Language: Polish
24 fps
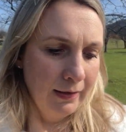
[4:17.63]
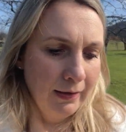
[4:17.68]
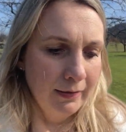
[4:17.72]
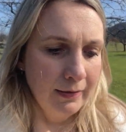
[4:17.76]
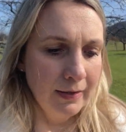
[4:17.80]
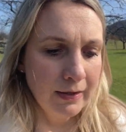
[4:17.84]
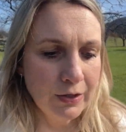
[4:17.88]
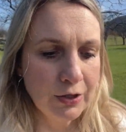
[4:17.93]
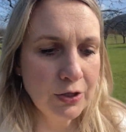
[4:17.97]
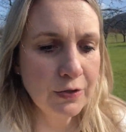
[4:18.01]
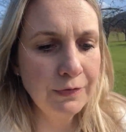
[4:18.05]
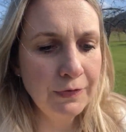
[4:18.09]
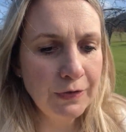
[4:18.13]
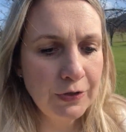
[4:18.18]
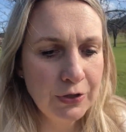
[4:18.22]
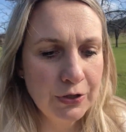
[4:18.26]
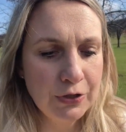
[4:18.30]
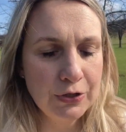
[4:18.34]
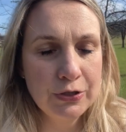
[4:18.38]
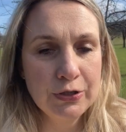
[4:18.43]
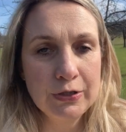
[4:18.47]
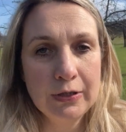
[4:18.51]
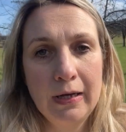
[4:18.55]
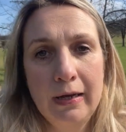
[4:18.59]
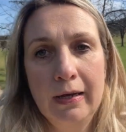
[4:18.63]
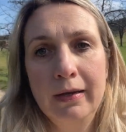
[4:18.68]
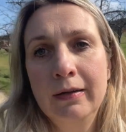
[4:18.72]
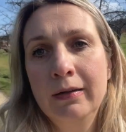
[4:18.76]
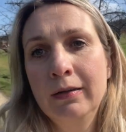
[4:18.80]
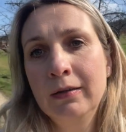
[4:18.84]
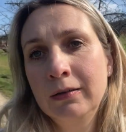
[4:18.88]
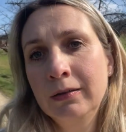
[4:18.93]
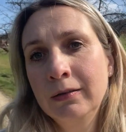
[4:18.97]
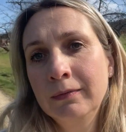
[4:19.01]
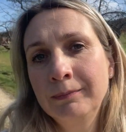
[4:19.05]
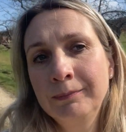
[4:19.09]
Także widzicie,
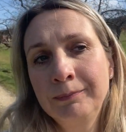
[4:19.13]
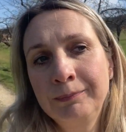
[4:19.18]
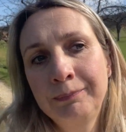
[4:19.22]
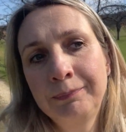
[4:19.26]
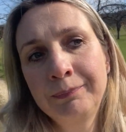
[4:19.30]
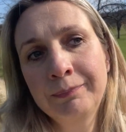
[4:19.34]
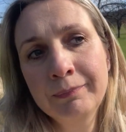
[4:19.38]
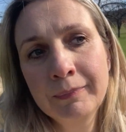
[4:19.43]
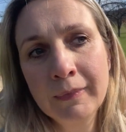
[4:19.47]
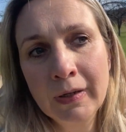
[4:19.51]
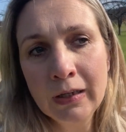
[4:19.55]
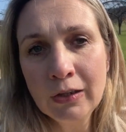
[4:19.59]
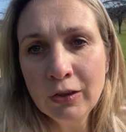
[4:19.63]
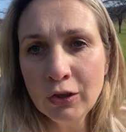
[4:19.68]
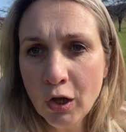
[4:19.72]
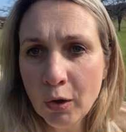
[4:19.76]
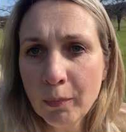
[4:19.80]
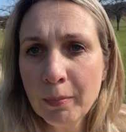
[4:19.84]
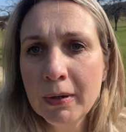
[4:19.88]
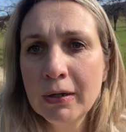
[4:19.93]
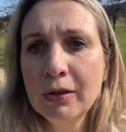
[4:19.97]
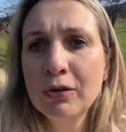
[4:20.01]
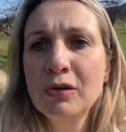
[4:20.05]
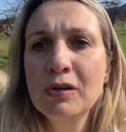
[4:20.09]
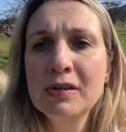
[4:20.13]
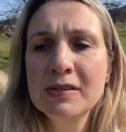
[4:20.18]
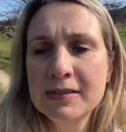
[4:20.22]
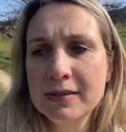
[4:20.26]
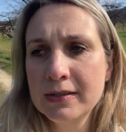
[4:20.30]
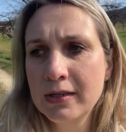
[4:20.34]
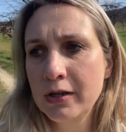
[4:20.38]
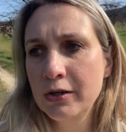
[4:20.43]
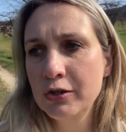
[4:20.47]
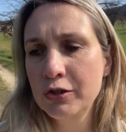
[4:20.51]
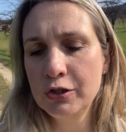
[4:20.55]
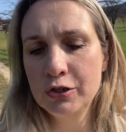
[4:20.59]
dobre to jest
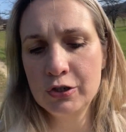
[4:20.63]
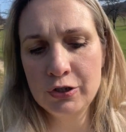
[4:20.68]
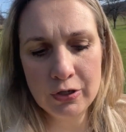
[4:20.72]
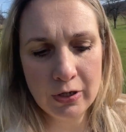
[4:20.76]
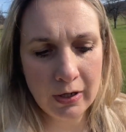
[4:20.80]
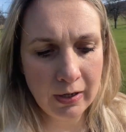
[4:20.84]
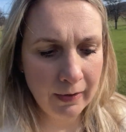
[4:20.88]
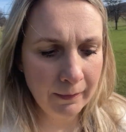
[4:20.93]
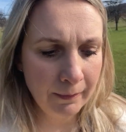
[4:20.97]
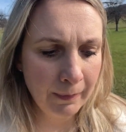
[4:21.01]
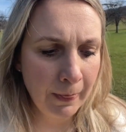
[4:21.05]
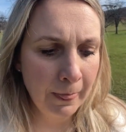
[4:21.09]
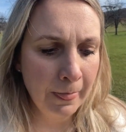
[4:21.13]
też, że